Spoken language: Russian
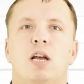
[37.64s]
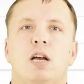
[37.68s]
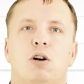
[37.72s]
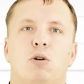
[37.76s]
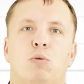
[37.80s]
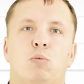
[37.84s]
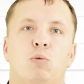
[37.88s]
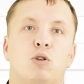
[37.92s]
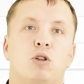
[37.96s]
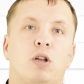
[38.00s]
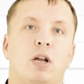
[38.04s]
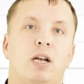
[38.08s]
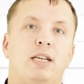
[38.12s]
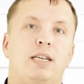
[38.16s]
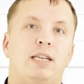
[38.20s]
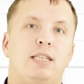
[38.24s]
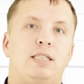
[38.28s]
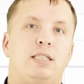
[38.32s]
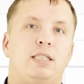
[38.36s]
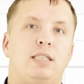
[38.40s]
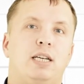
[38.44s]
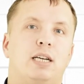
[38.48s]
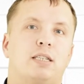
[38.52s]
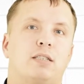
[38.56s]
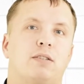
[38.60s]
У модуля
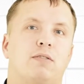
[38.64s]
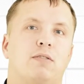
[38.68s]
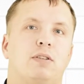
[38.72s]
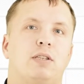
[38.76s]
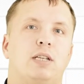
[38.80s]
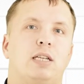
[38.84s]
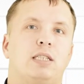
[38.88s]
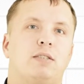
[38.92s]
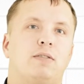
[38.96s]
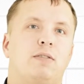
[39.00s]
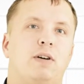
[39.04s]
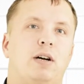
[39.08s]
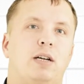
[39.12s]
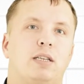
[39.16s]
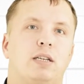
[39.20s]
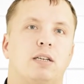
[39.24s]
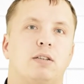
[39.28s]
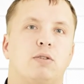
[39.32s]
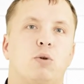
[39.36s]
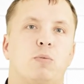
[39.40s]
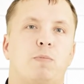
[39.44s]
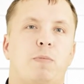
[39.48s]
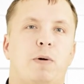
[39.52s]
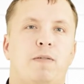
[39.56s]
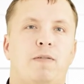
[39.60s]
есть текстовое название,
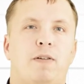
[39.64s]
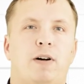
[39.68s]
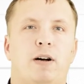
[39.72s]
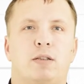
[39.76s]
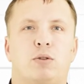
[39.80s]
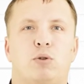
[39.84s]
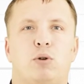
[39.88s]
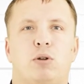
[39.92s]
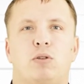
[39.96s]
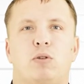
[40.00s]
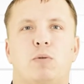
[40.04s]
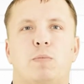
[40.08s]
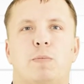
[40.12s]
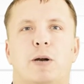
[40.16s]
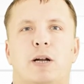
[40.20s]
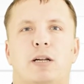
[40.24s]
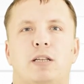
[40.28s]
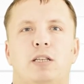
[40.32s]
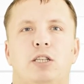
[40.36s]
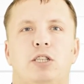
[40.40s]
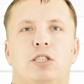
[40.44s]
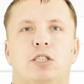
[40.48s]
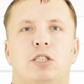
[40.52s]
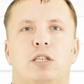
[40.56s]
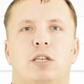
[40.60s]
но по факту оно
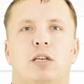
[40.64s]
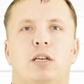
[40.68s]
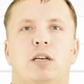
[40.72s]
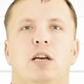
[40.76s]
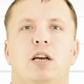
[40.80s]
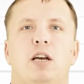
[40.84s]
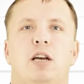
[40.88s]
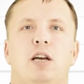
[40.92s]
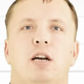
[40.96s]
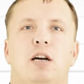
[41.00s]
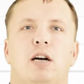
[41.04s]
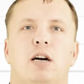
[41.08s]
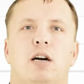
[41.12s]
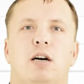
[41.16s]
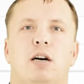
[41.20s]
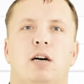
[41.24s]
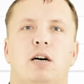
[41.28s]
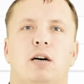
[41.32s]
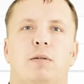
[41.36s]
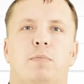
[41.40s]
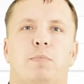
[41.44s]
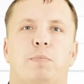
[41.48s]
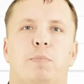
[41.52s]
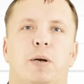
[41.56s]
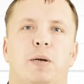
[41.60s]
практически
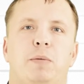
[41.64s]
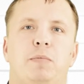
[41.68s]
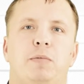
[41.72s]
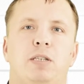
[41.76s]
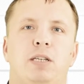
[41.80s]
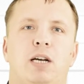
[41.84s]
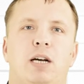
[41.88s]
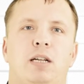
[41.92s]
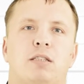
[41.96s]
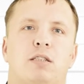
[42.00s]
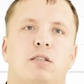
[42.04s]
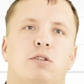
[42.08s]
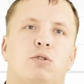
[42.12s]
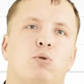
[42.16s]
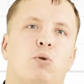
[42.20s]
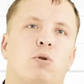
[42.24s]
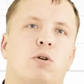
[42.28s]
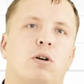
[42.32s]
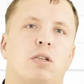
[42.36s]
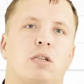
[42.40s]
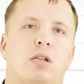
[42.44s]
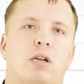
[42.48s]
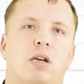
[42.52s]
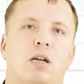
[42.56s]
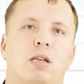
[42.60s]
Э, применять
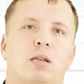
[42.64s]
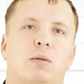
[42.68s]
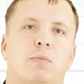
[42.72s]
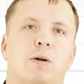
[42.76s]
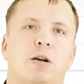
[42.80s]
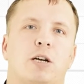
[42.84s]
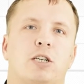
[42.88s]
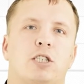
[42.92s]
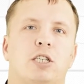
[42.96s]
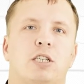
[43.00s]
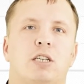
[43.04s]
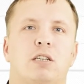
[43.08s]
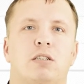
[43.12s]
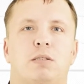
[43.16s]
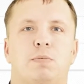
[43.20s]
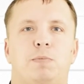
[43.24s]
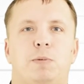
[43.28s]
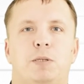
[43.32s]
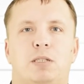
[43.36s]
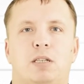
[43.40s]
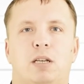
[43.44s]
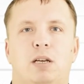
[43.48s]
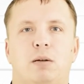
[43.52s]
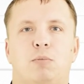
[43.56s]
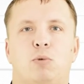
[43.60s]
только для отображения
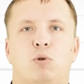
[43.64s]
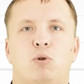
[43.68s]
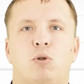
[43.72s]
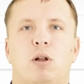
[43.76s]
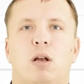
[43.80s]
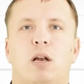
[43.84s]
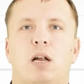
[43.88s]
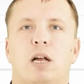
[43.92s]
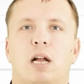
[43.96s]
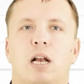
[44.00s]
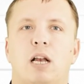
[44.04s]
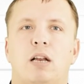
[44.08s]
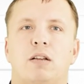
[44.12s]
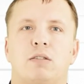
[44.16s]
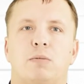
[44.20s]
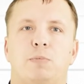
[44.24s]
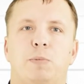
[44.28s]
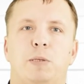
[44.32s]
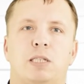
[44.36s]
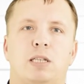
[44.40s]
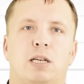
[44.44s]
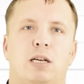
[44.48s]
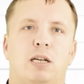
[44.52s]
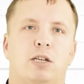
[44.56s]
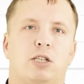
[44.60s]
списка модулей или
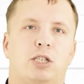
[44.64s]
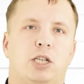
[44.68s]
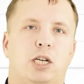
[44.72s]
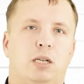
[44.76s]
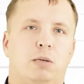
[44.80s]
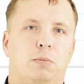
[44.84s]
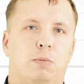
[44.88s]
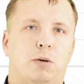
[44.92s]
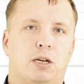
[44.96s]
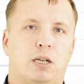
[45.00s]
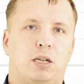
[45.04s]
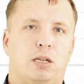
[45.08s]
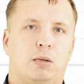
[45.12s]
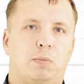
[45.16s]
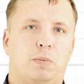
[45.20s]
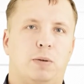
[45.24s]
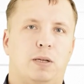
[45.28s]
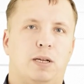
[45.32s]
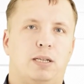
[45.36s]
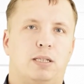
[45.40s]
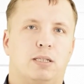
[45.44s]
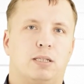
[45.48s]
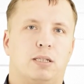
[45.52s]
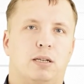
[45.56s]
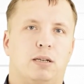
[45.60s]
списка решений
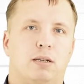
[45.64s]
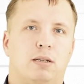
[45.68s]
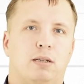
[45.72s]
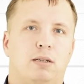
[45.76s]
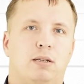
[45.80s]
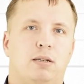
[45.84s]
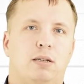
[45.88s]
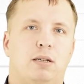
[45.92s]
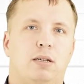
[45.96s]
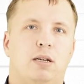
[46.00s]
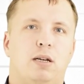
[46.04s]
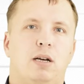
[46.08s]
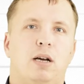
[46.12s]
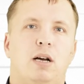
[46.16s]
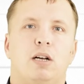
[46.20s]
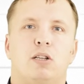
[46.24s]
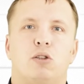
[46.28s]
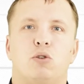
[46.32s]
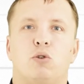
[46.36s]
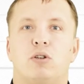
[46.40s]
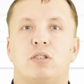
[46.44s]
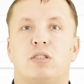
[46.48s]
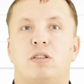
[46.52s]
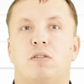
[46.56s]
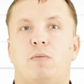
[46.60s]
маркетплейса.
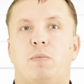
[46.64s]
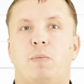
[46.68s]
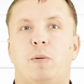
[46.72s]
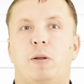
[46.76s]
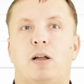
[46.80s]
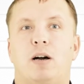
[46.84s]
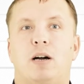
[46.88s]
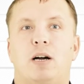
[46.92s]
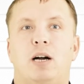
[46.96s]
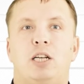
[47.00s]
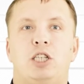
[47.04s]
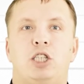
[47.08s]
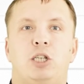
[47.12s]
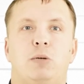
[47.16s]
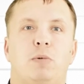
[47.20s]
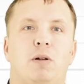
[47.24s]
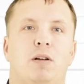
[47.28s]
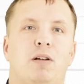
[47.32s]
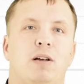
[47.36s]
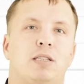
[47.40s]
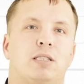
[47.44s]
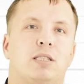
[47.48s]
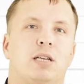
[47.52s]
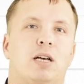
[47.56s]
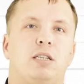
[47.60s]
Но основополагающим
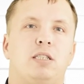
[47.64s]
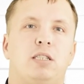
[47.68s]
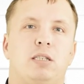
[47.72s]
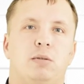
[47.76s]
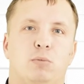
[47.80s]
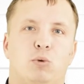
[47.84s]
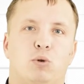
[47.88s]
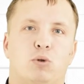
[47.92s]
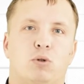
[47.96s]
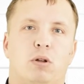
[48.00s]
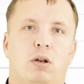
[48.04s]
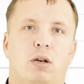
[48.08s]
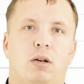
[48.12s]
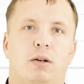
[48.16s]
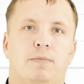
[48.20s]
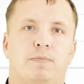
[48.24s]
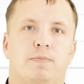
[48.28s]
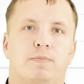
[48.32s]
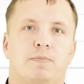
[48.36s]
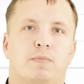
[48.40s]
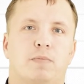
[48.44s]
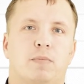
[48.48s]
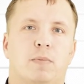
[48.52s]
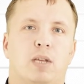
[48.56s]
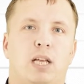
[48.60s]
является ID-модули.
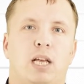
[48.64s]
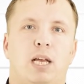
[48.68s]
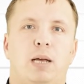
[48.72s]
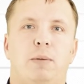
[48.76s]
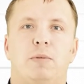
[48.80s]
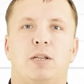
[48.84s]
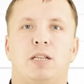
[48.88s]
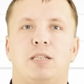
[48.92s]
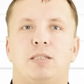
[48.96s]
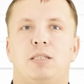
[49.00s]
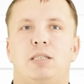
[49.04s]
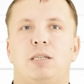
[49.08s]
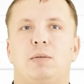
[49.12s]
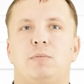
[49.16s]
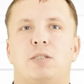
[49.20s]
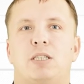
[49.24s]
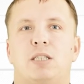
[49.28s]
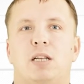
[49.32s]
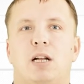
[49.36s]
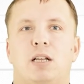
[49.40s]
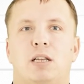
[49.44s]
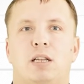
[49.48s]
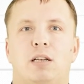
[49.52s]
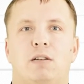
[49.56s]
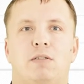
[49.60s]
Именно с ним
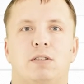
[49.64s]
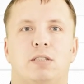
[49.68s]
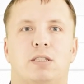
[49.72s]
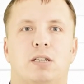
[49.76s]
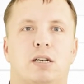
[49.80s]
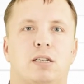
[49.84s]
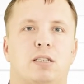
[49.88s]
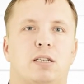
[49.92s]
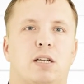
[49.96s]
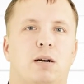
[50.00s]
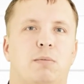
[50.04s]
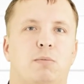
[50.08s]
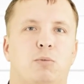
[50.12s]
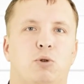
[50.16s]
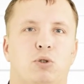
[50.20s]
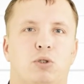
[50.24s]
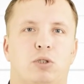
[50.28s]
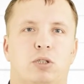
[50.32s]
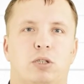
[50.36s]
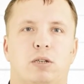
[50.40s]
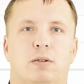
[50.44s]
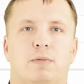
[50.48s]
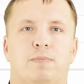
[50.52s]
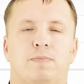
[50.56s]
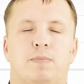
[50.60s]
сталкивается
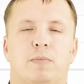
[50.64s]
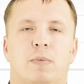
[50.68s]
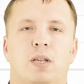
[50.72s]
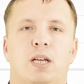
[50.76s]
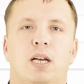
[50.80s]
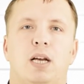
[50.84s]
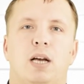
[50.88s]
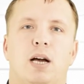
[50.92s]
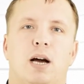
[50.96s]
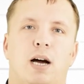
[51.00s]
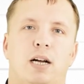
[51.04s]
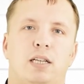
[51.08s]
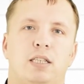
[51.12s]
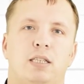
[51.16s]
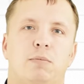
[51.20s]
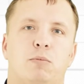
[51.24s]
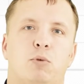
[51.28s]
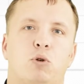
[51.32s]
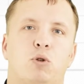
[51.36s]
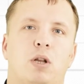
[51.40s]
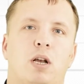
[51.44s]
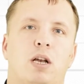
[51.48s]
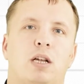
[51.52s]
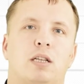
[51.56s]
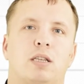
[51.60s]
разработчик. ID-модули
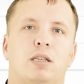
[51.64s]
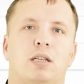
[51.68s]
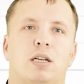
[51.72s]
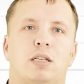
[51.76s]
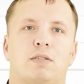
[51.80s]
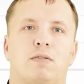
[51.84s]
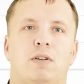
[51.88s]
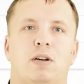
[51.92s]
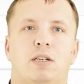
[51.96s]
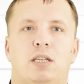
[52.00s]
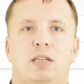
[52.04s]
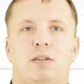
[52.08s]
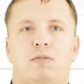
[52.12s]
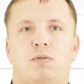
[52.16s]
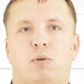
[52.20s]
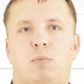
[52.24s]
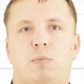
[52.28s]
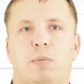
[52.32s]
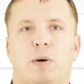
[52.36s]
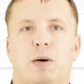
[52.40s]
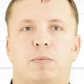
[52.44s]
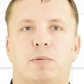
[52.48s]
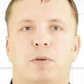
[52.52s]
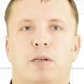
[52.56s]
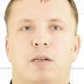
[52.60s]
модуль – это название его
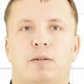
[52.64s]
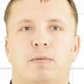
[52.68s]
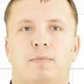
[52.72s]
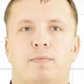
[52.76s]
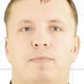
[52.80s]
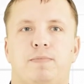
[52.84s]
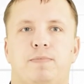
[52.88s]
папки.